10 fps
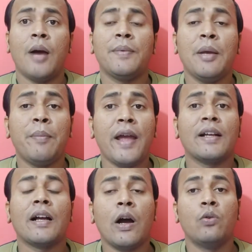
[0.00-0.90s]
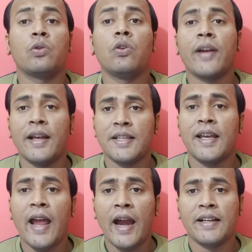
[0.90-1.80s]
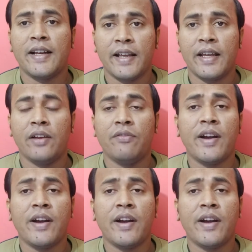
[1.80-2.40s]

अपने बैंक अकाउंट को कैसे ऐड करेंगे